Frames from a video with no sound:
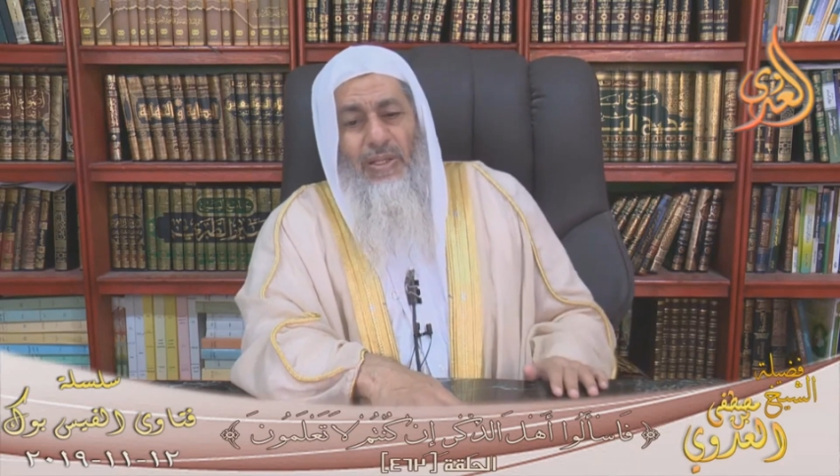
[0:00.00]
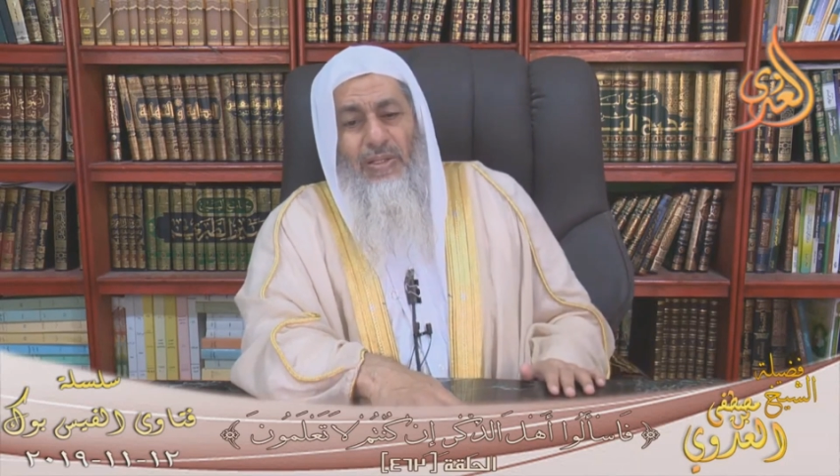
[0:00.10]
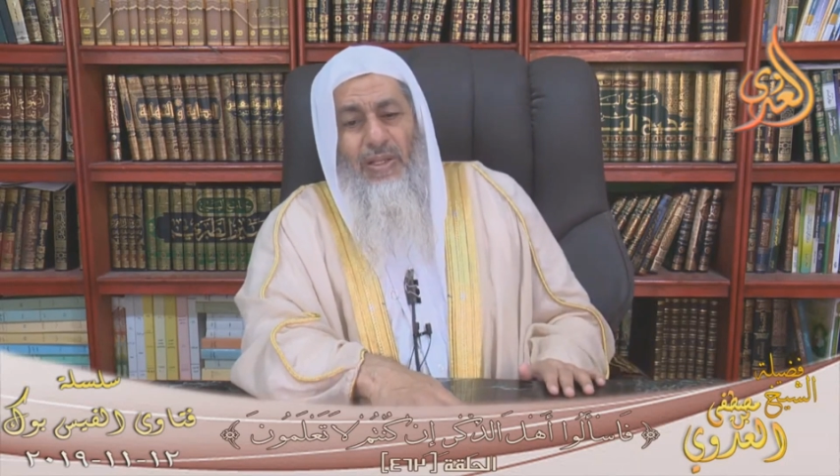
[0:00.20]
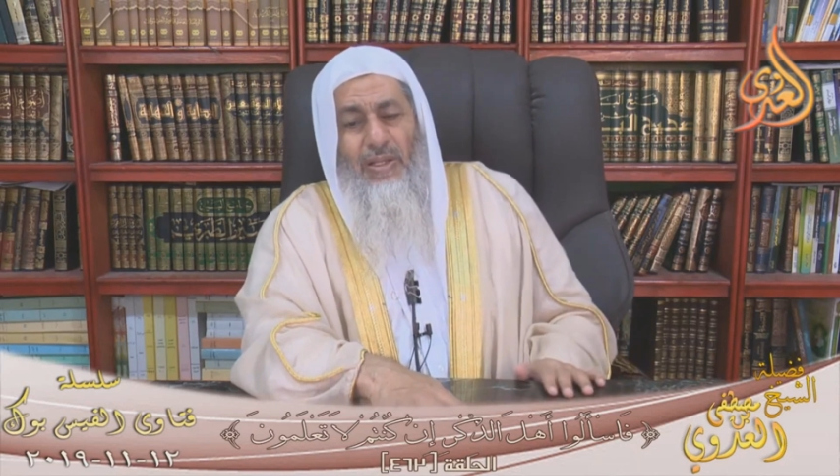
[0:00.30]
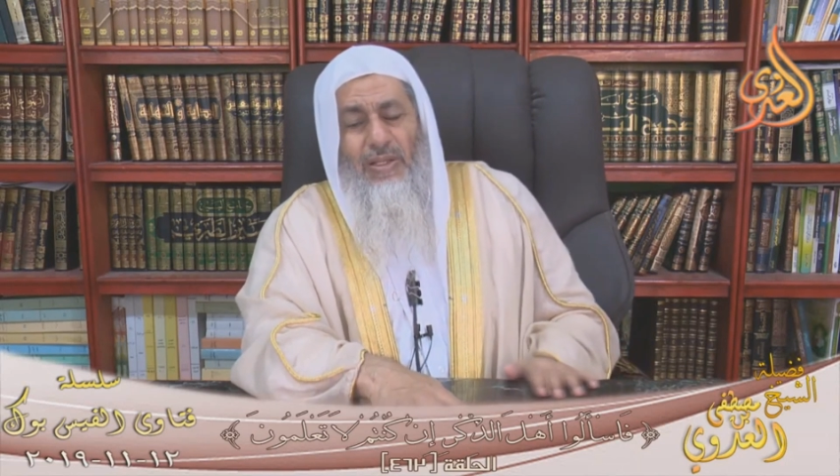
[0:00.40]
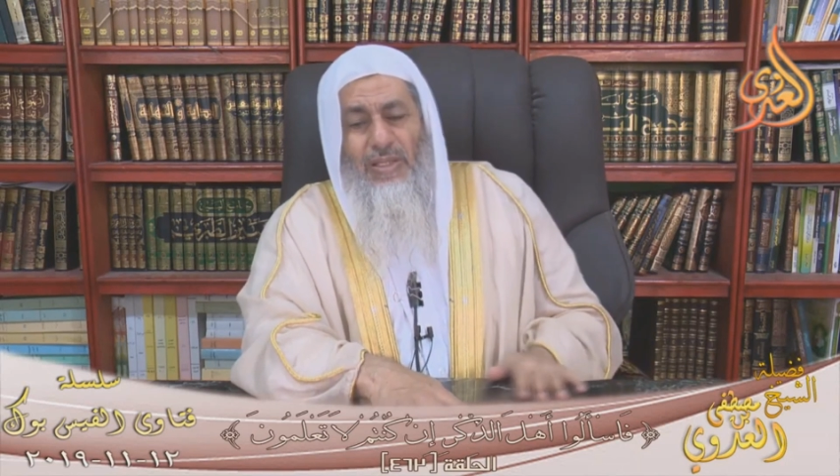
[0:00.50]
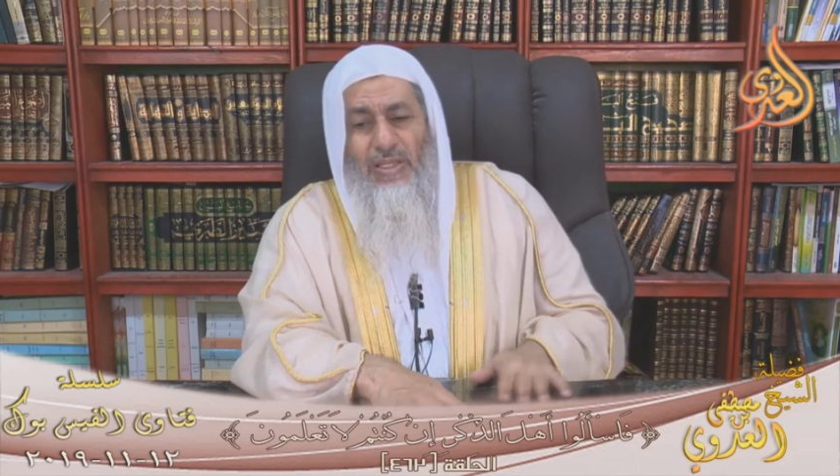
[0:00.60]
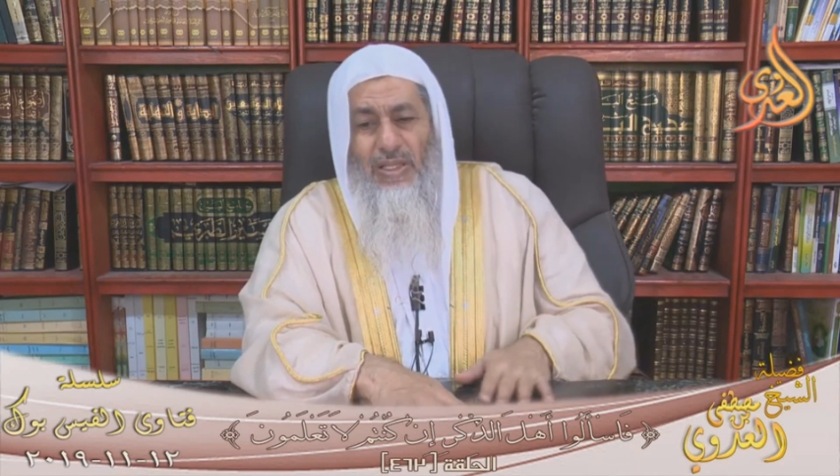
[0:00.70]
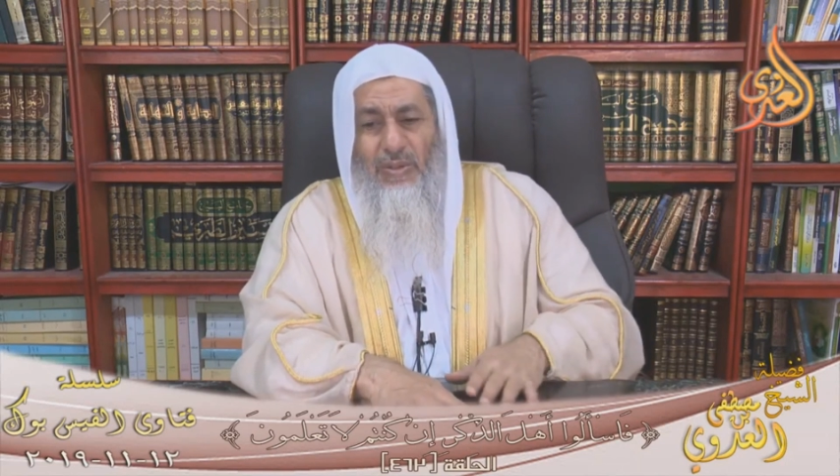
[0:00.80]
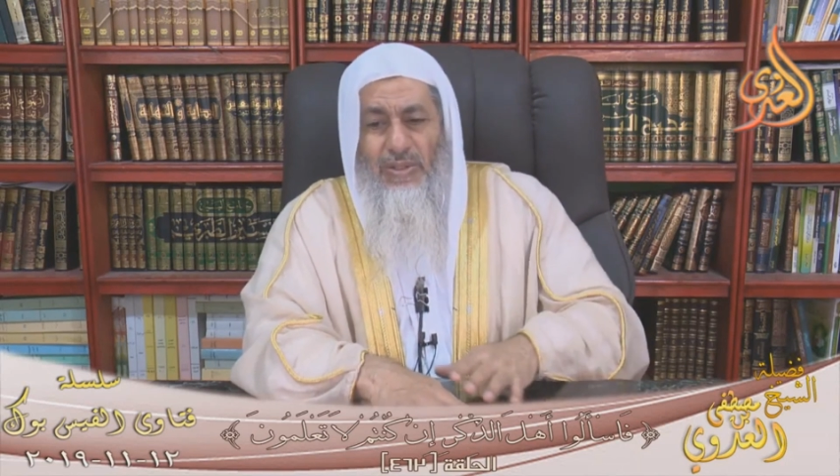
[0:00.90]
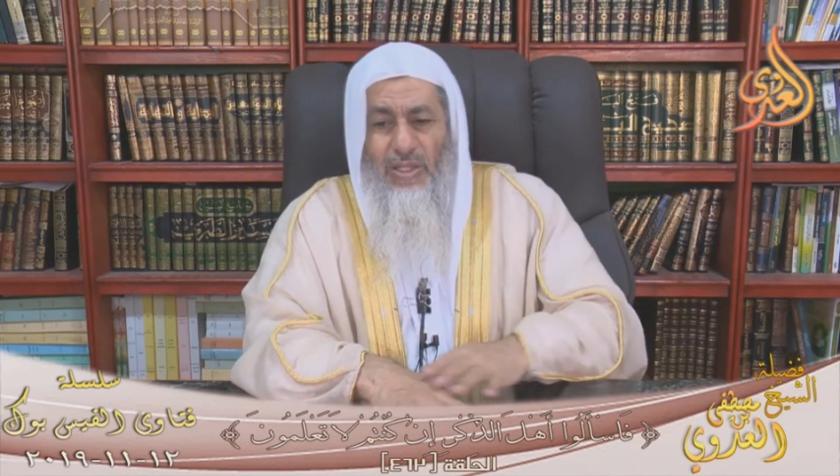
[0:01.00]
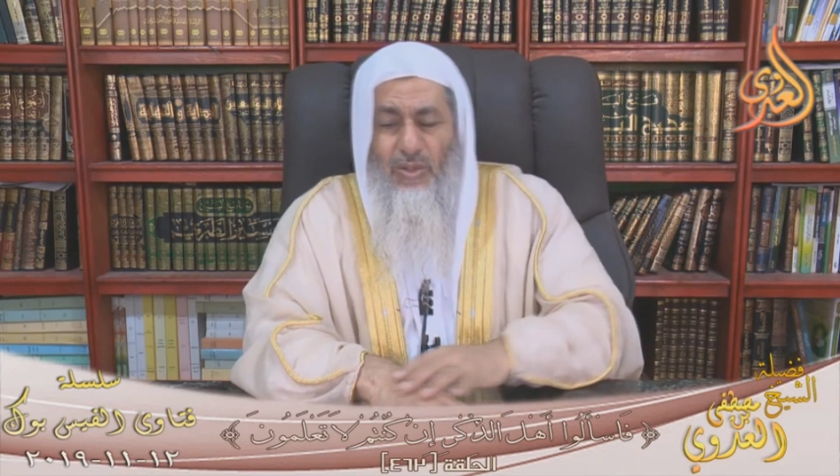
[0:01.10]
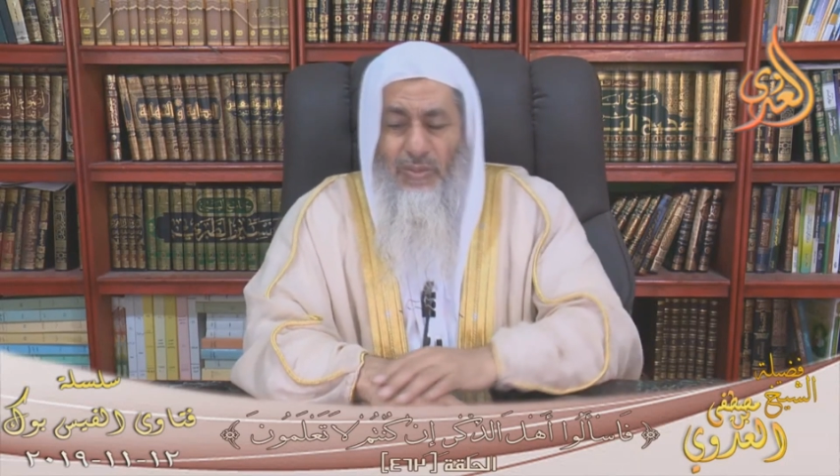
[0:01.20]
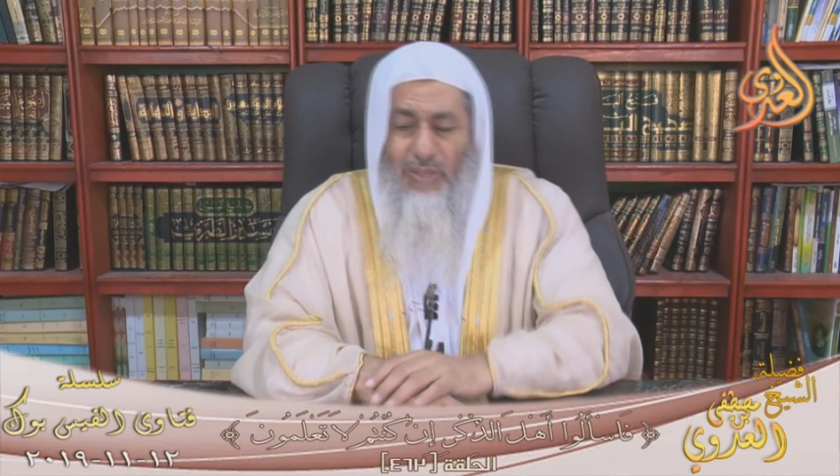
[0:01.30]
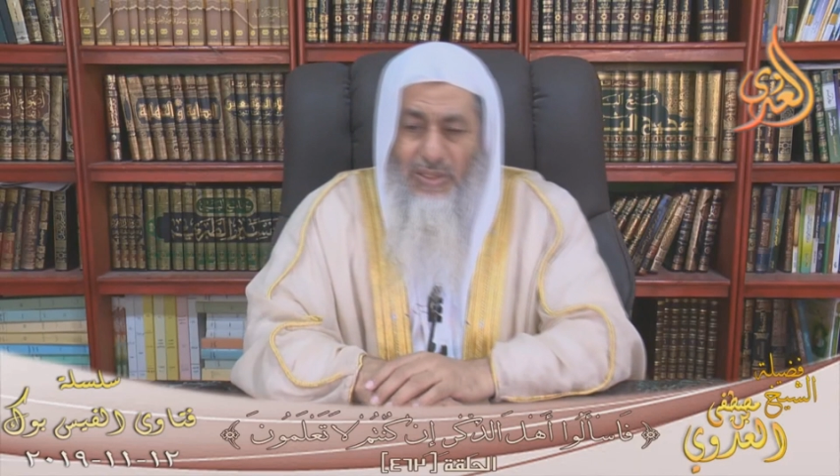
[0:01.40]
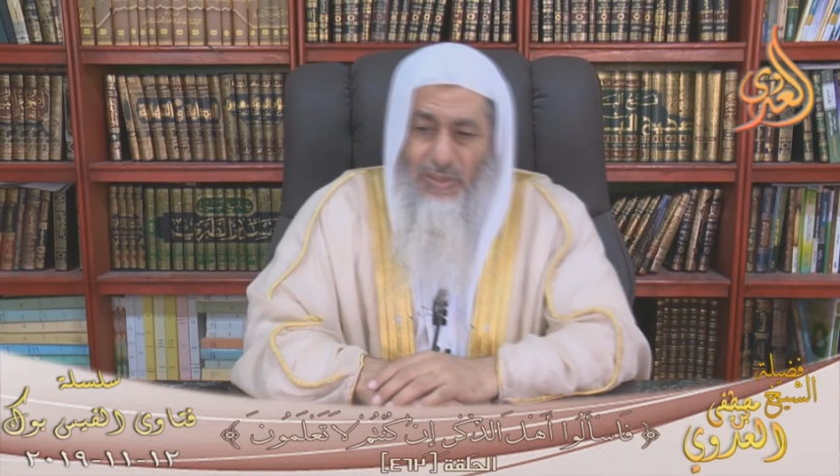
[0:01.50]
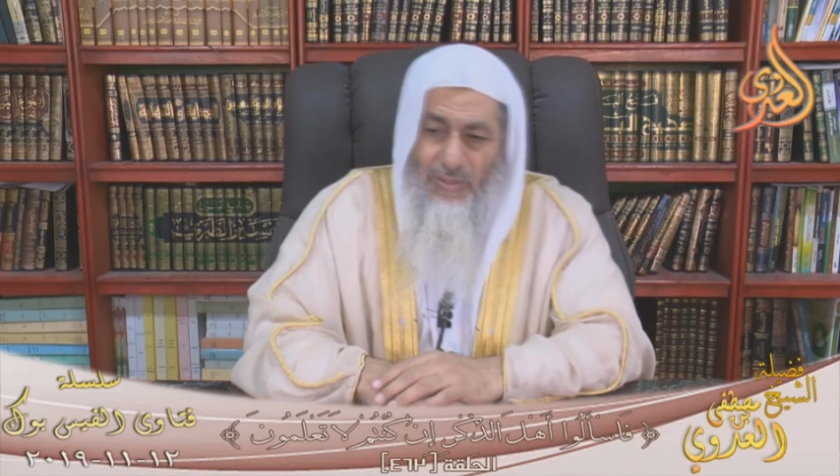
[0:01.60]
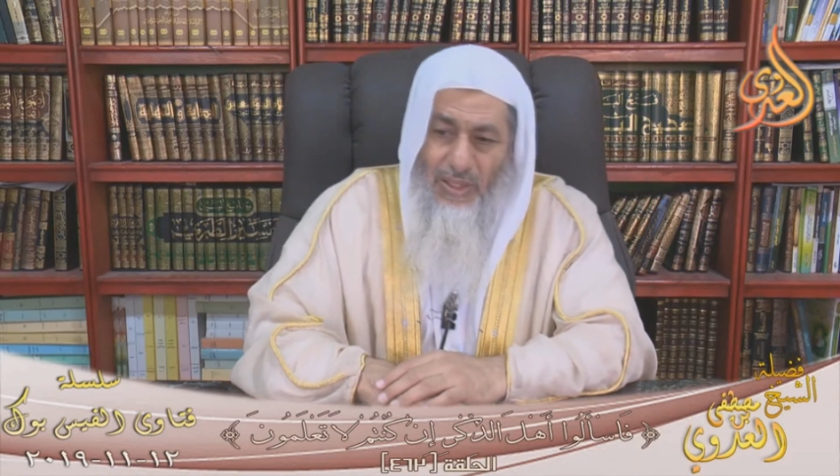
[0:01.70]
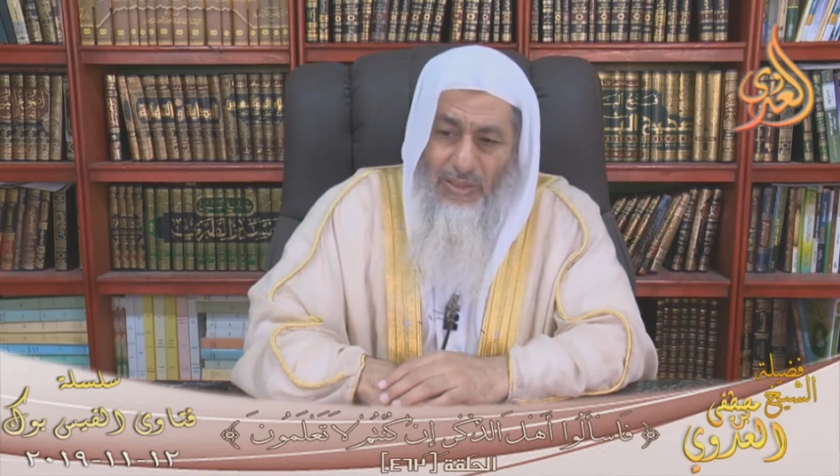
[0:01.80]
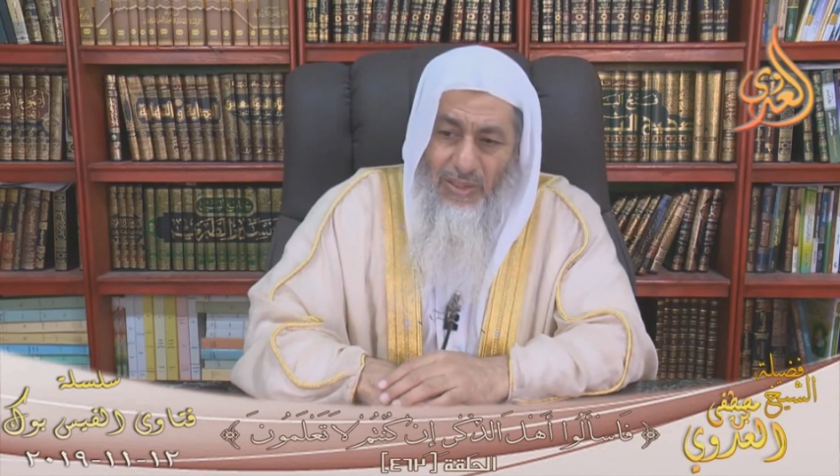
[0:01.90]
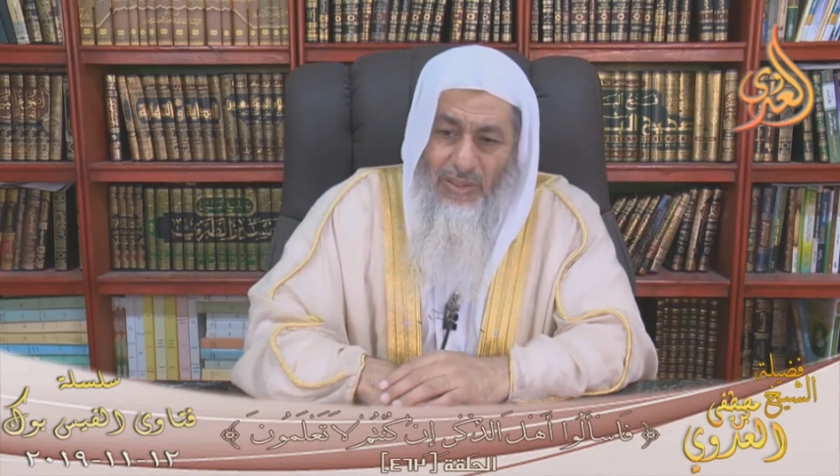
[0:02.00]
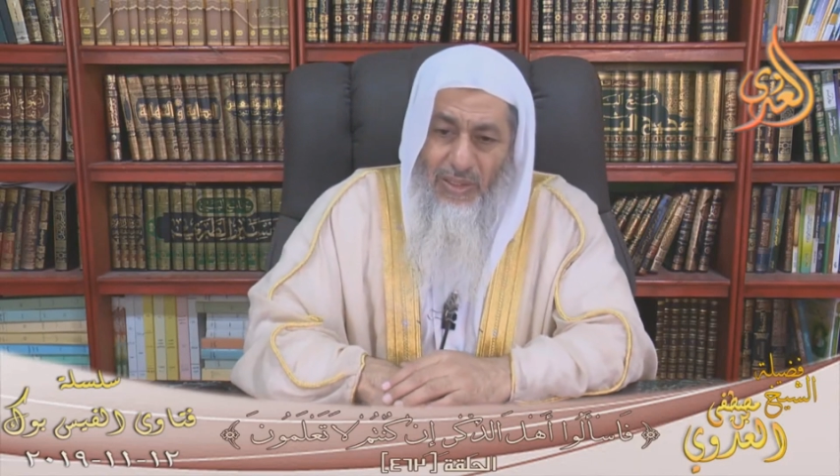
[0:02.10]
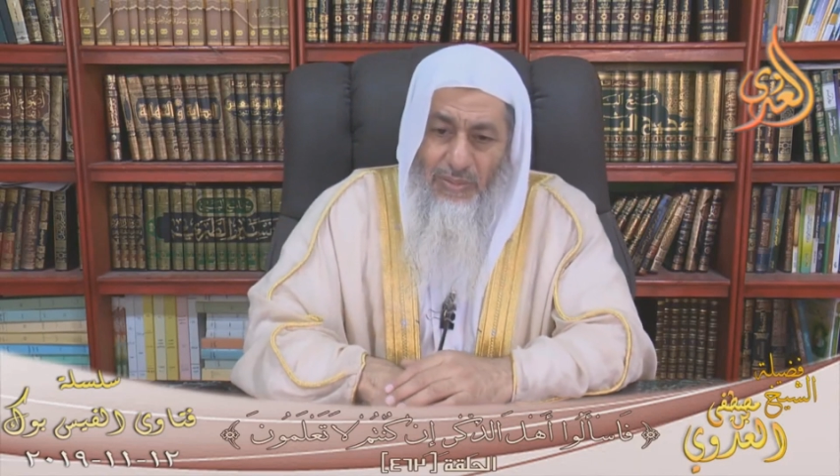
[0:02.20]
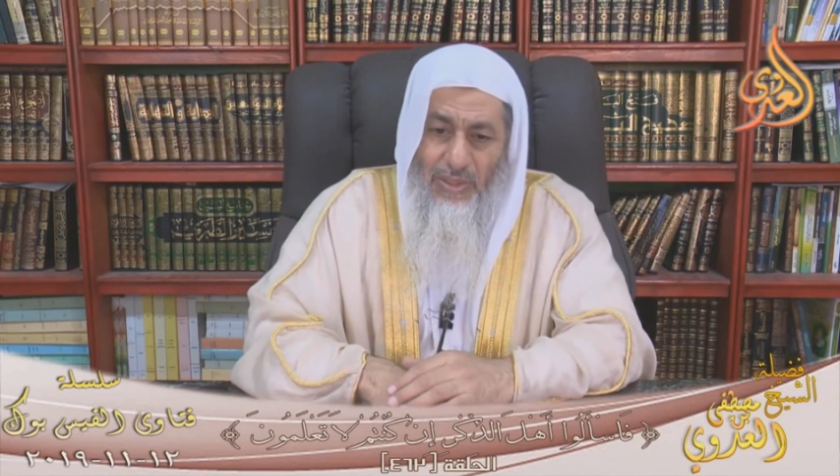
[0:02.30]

إن الله تجاوز لأمتي ما حدثت